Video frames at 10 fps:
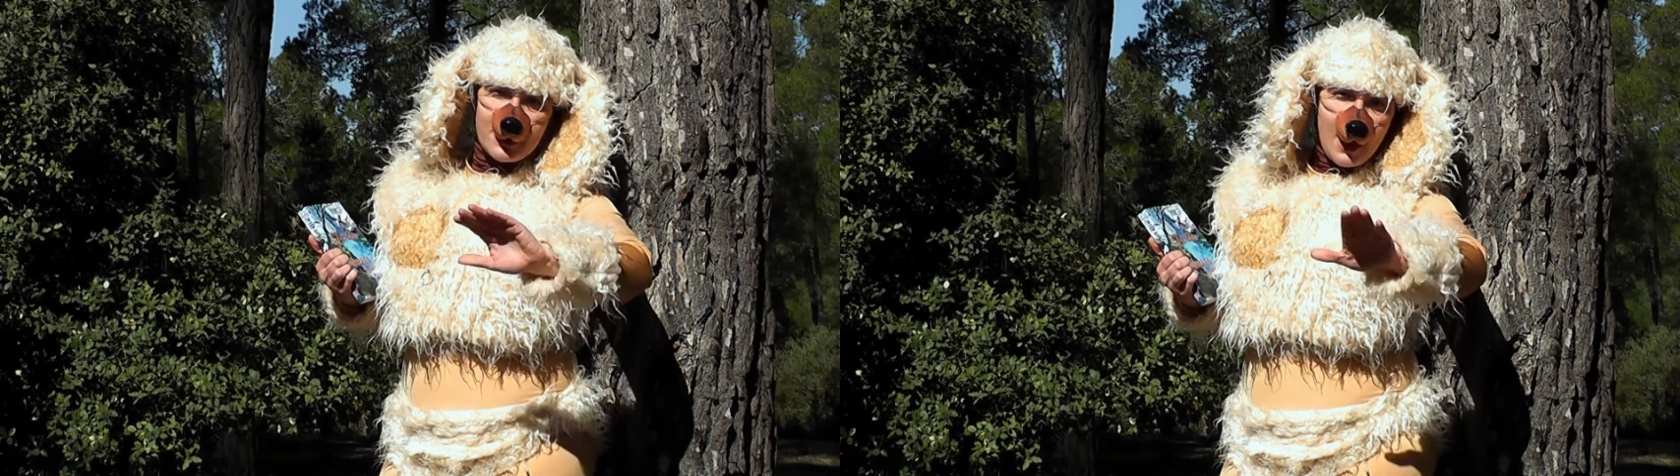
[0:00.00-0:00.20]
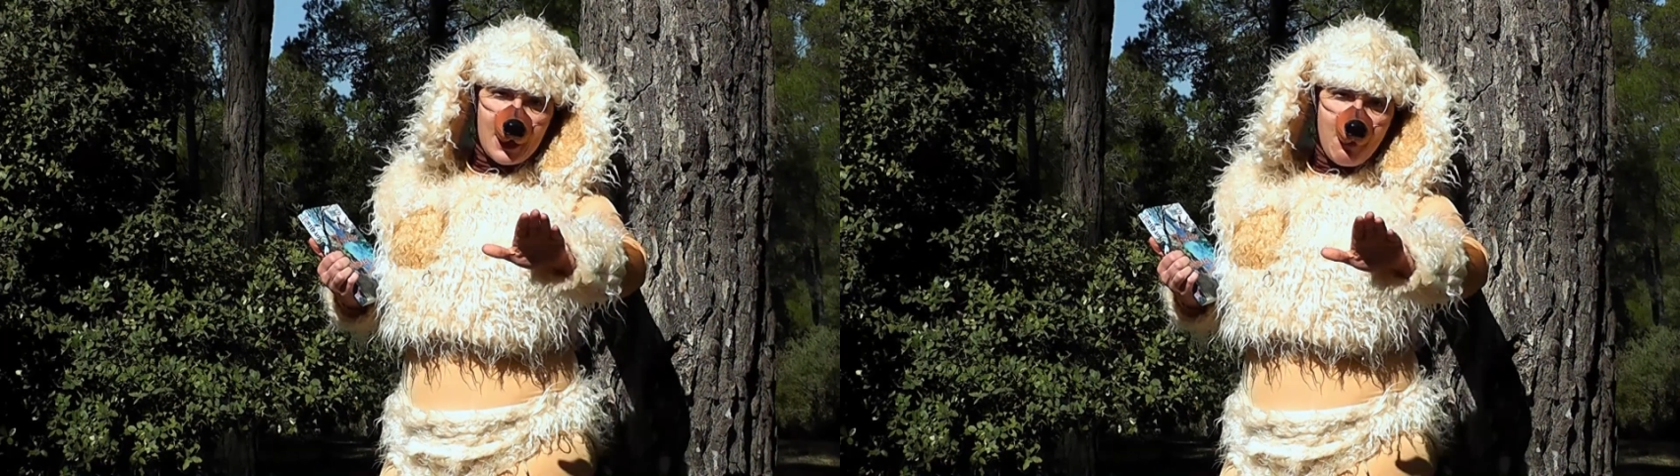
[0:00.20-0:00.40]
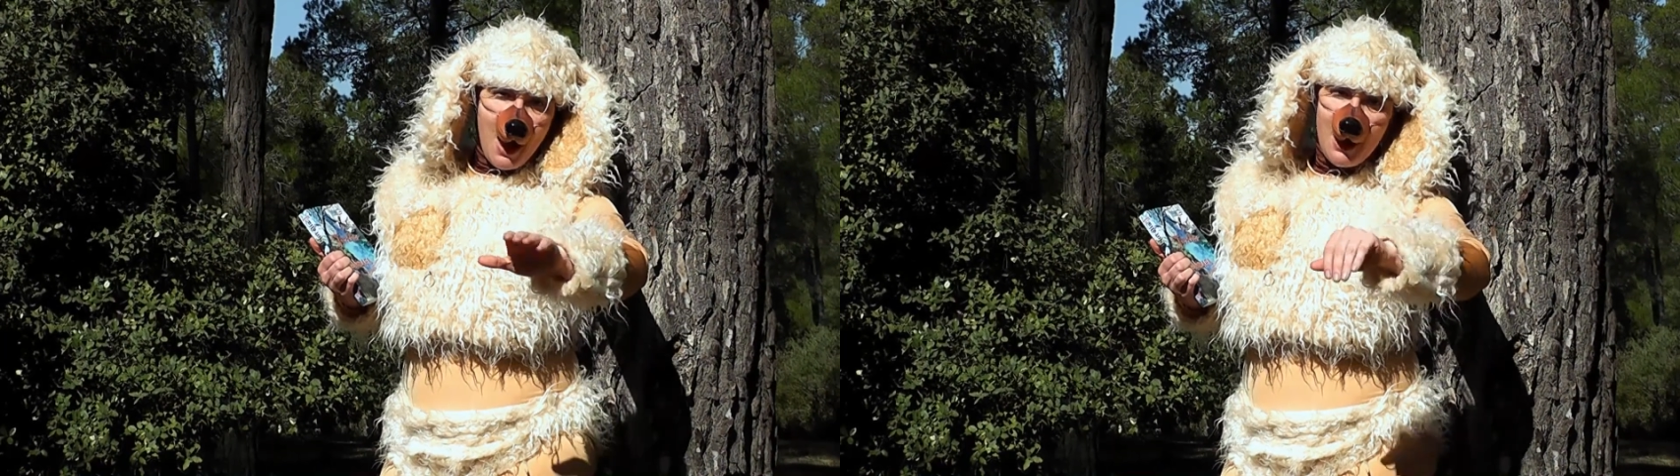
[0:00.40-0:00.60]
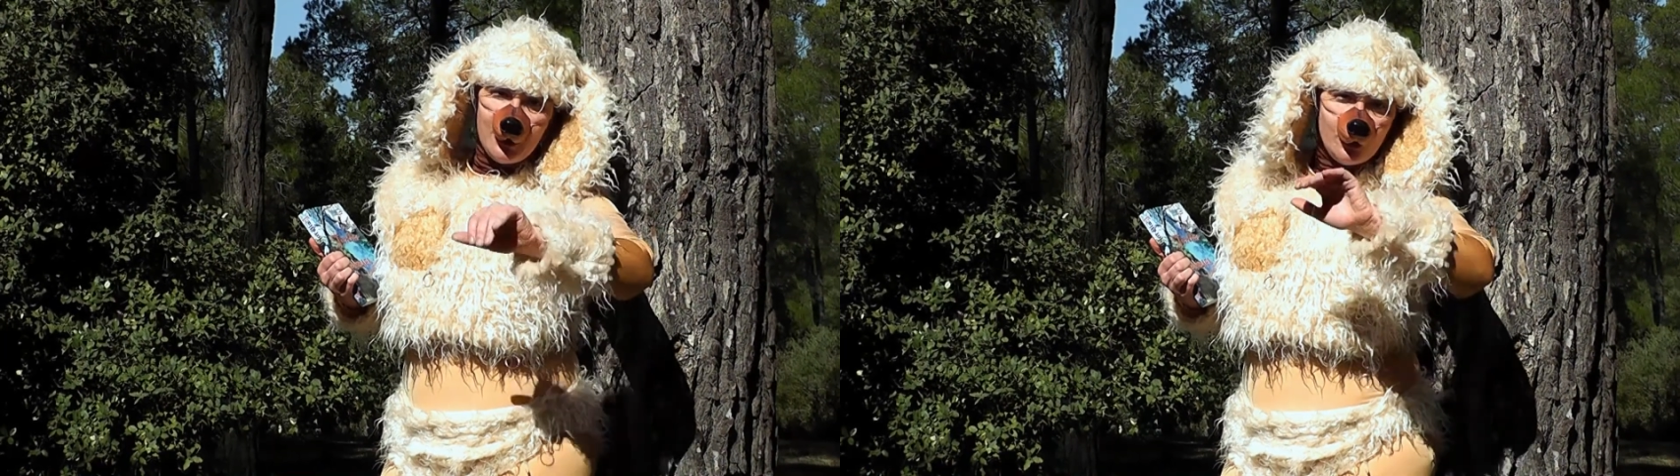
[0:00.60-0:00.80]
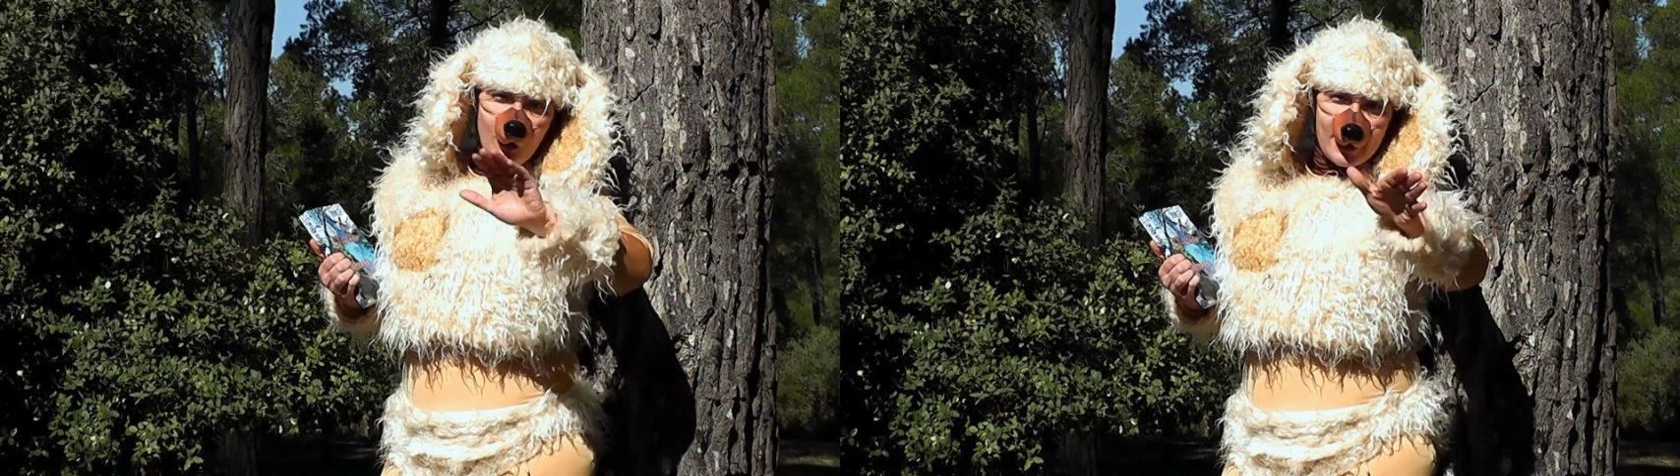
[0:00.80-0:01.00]
carrément
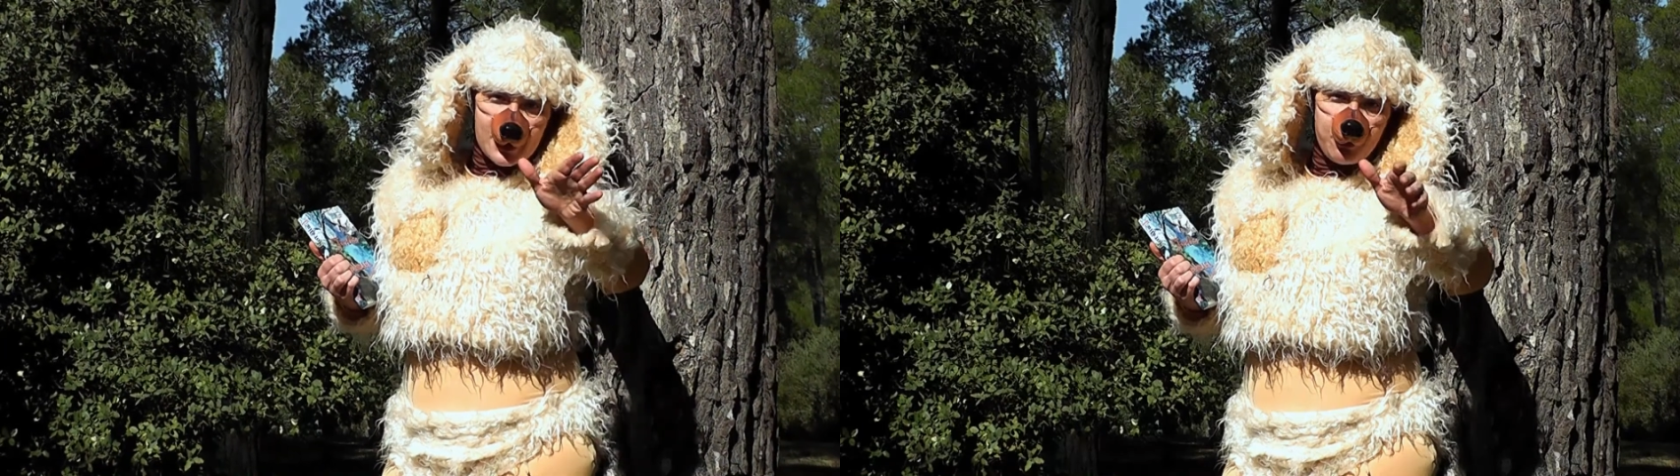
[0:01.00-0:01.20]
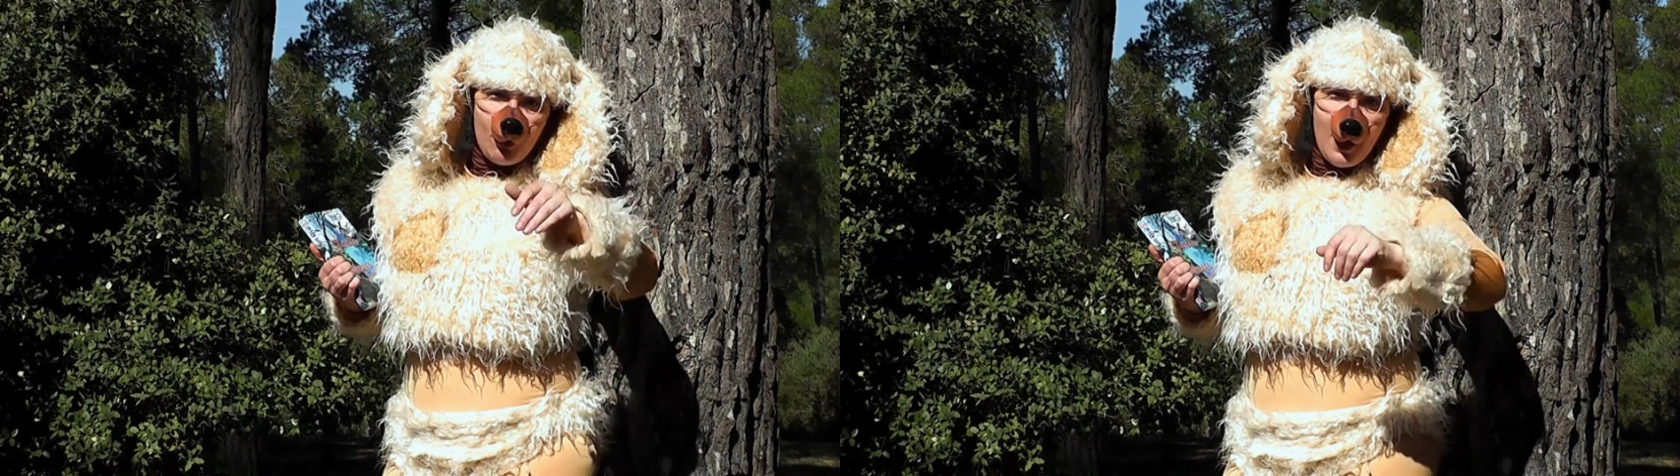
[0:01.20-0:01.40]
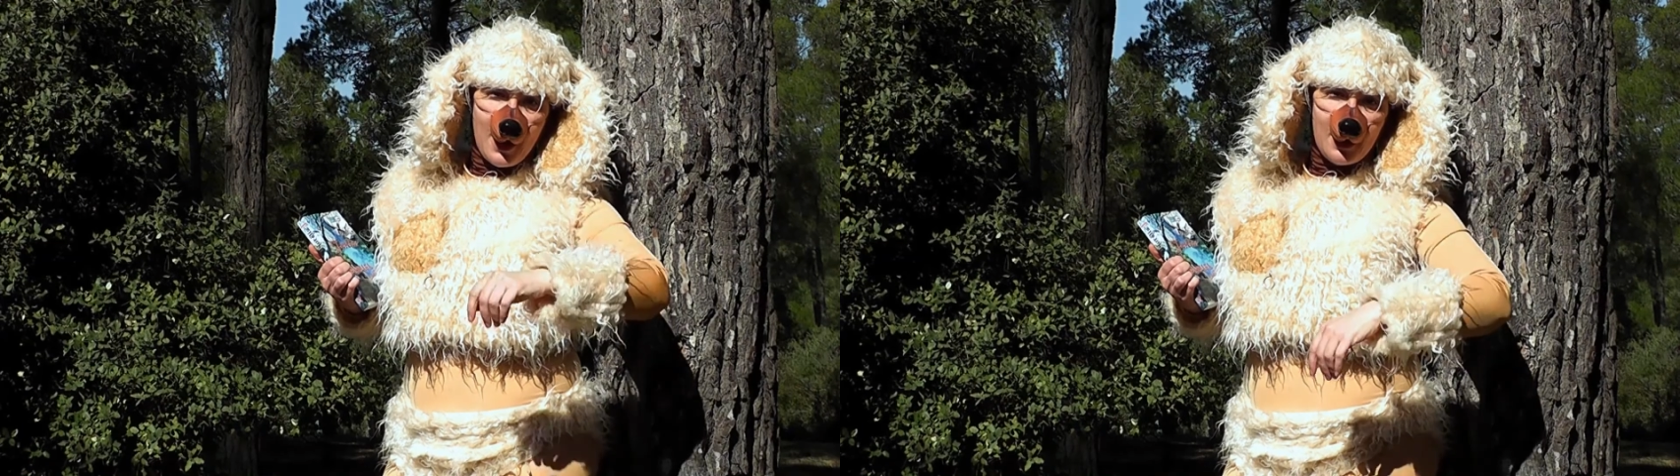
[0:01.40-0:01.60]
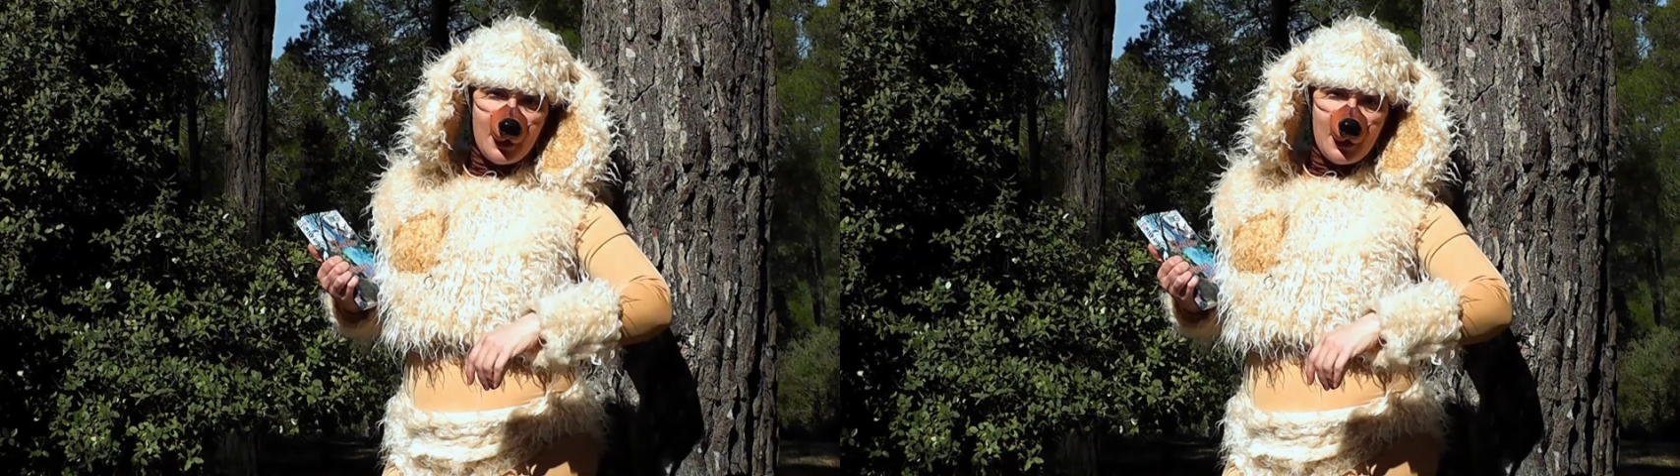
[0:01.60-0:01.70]
de l'exploit.